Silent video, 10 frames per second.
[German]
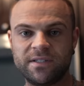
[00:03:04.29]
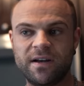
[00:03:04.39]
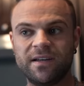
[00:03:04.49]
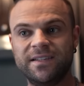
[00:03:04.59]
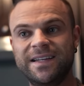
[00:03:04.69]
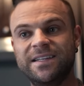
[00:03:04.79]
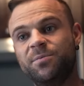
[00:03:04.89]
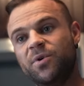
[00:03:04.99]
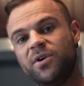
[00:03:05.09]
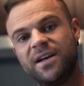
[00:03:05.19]
Tage, denn ich
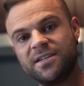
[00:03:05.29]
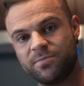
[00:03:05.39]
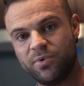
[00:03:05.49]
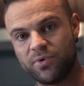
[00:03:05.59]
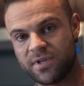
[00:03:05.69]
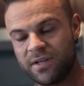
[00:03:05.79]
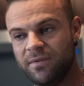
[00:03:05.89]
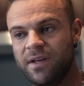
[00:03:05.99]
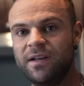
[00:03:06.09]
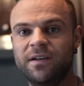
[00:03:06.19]
habe noch ein Gastposing
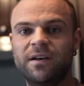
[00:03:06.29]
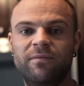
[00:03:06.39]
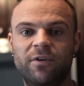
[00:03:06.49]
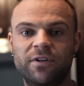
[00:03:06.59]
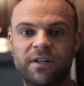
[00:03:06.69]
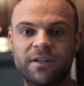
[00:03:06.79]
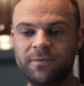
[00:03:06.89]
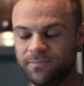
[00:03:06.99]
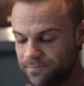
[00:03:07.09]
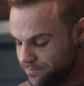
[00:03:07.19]
am Wochenende.
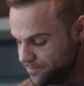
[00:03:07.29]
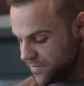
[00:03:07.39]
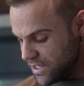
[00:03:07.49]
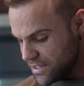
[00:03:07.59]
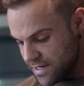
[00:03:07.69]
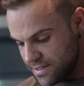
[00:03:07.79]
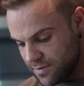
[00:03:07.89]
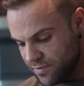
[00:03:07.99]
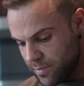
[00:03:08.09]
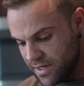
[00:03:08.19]
Das
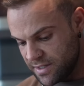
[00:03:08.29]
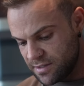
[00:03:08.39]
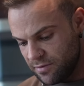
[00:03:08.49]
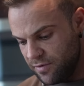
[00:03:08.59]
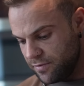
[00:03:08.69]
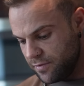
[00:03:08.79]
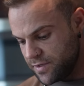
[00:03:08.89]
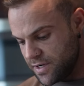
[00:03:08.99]
heißt, wir machen jetzt vier, fünf